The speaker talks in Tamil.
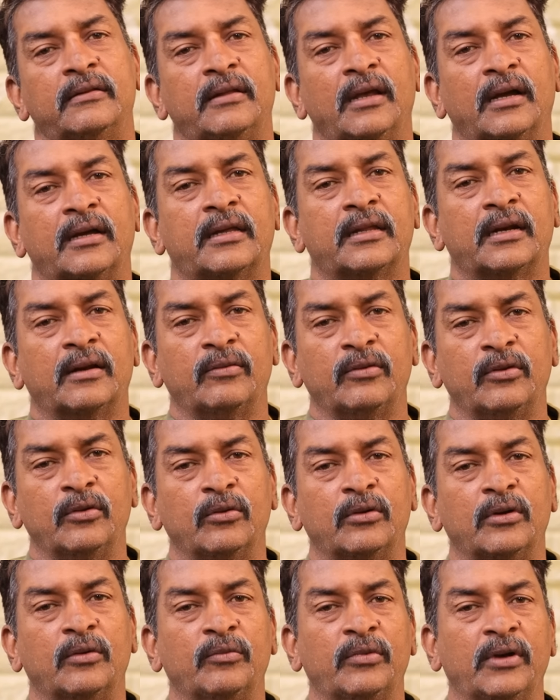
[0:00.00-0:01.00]

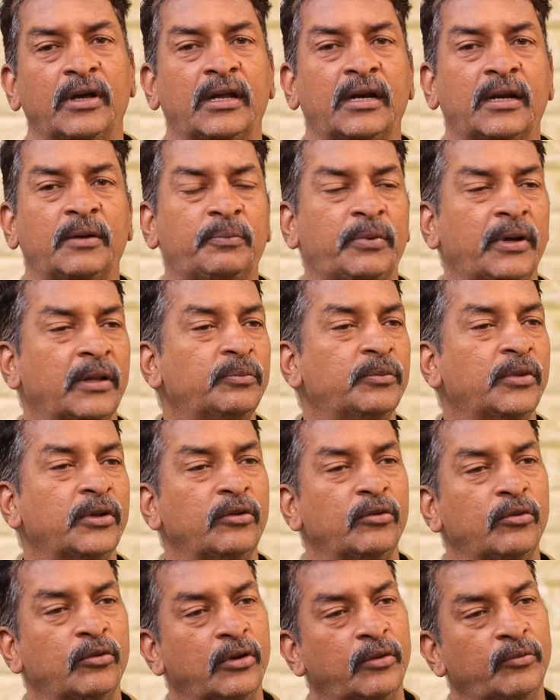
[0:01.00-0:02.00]
சக்கரவியூகம் வேறு
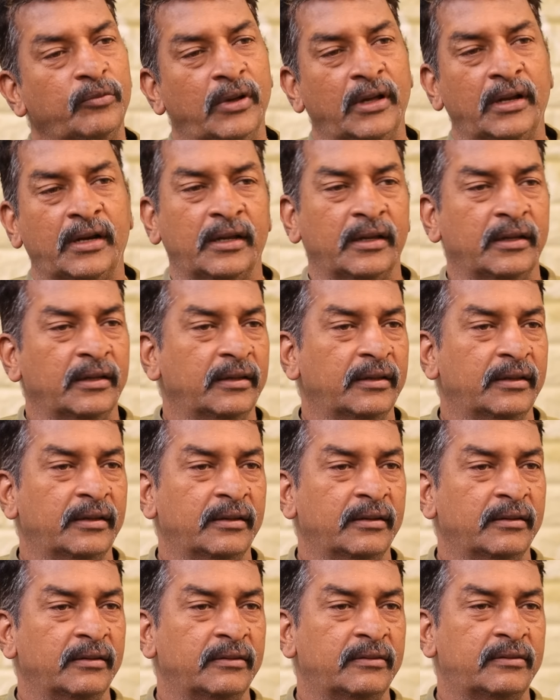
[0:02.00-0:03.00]
பத்ம யூகம் வேறு
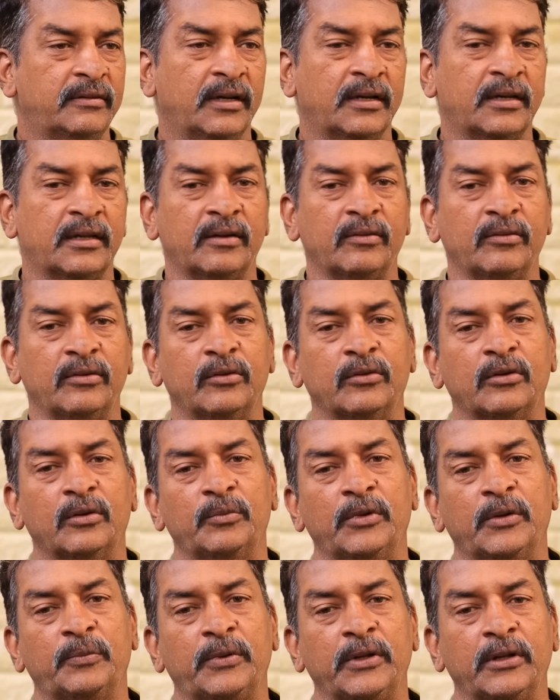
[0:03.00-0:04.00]

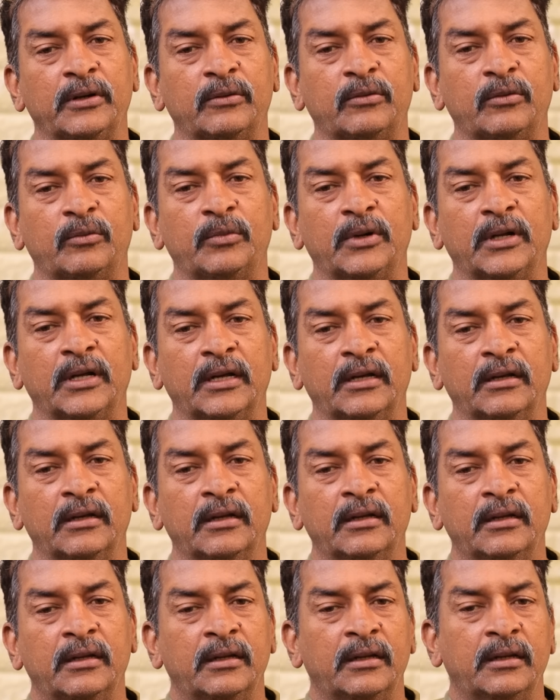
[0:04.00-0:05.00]
சக்கரவியூகம் எப்படி இருக்கும்னா
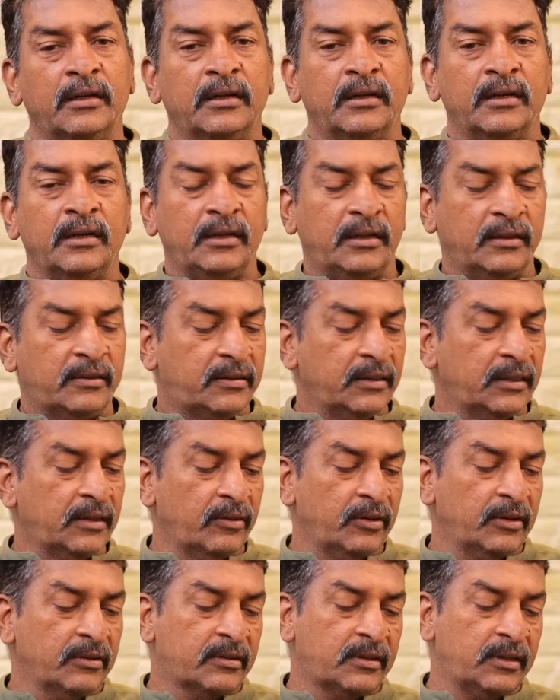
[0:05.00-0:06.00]
நீங்கள் சின்ன
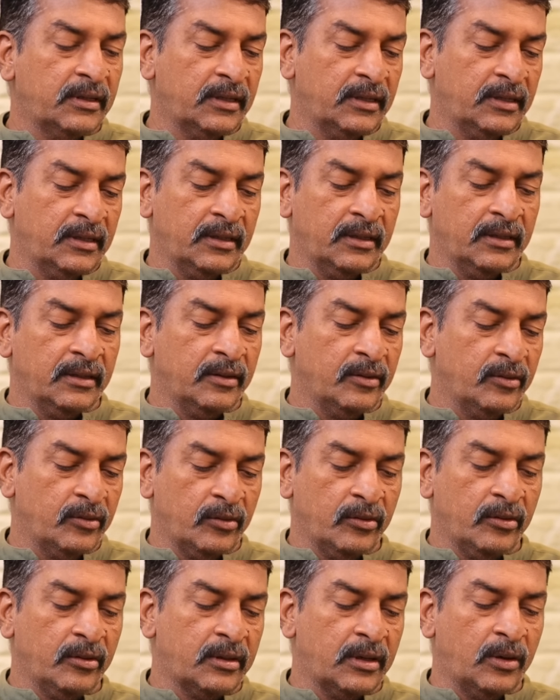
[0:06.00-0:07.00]
வயசில்
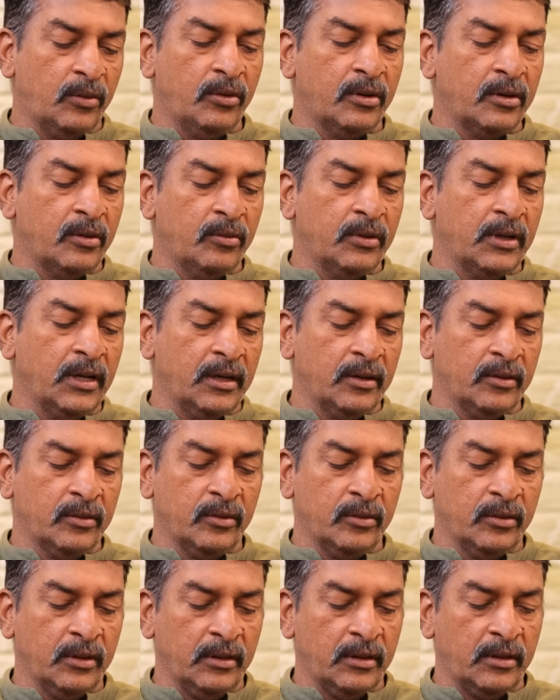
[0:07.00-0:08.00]
ரவுண்ட் ரவுண்டாக
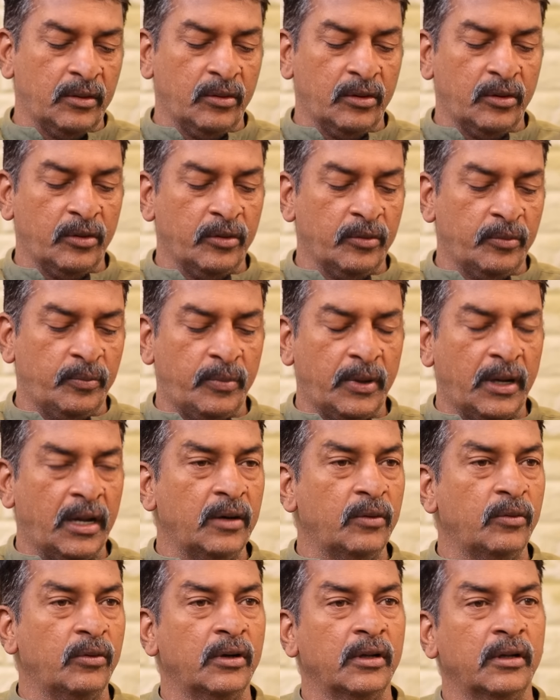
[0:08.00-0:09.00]
இருக்கும் அதில் ஒரு
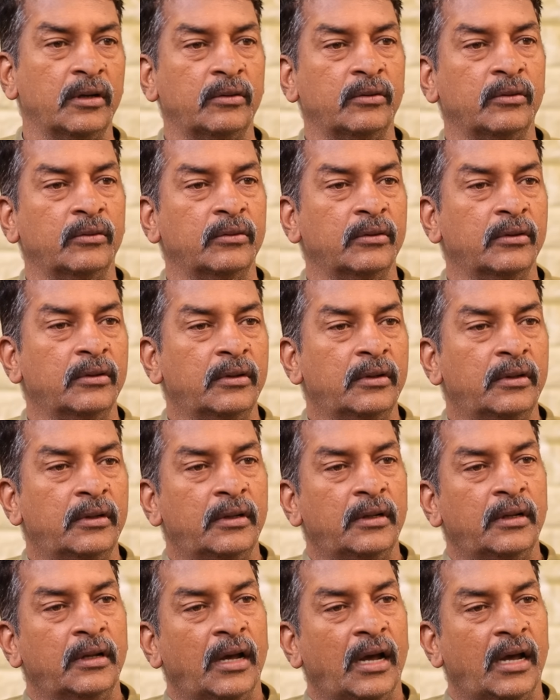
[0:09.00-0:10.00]
பால் உள்ளே இருக்கும்
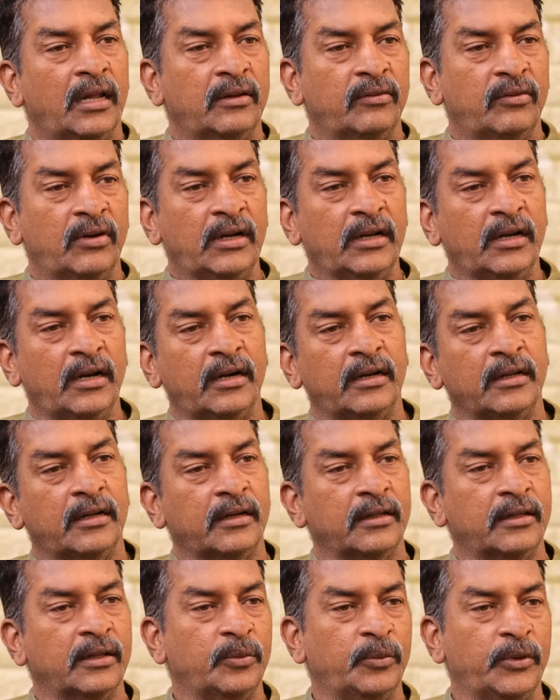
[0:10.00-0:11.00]
அதை வெளியில்
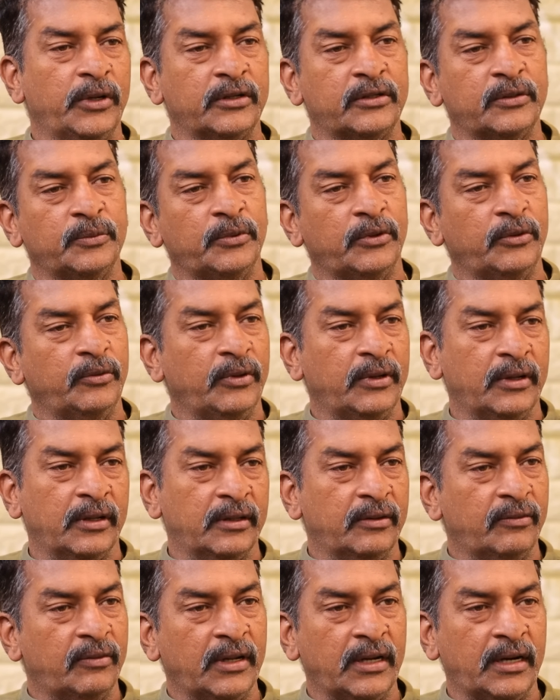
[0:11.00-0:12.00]
எடுக்கிறதுக்கு முயற்சி பண்ணுவீங்க
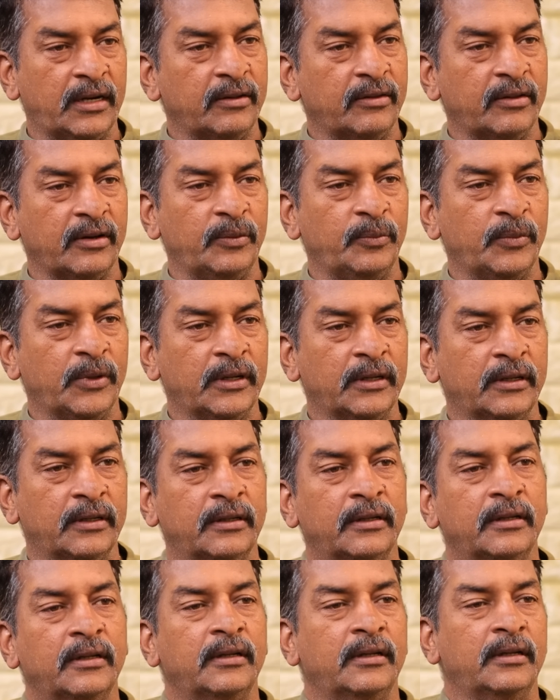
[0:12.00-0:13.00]
அந்த விளையாட்டு தெரியுமா
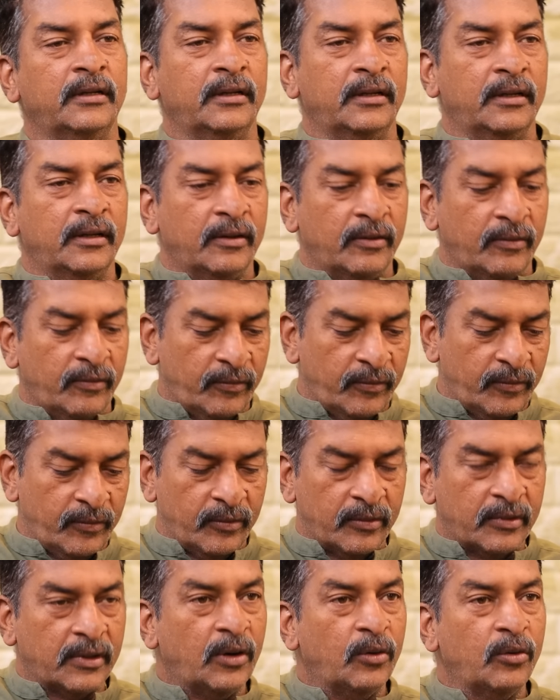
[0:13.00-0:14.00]

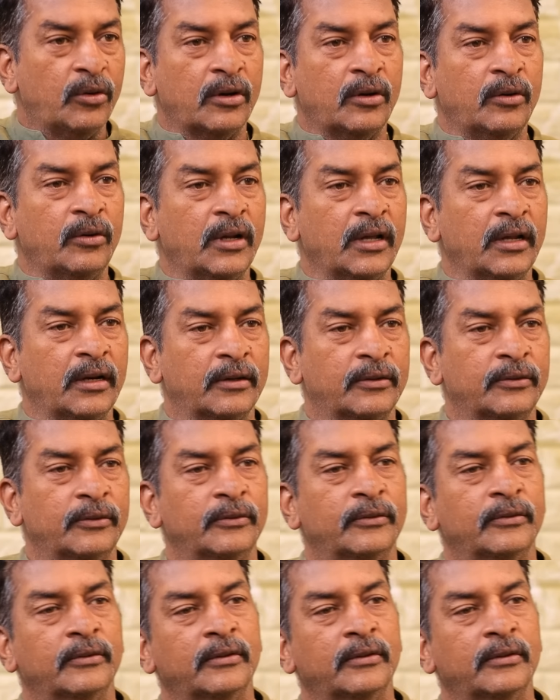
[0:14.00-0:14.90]
ரவுண்ட் ரவுண்டாக இருக்கும்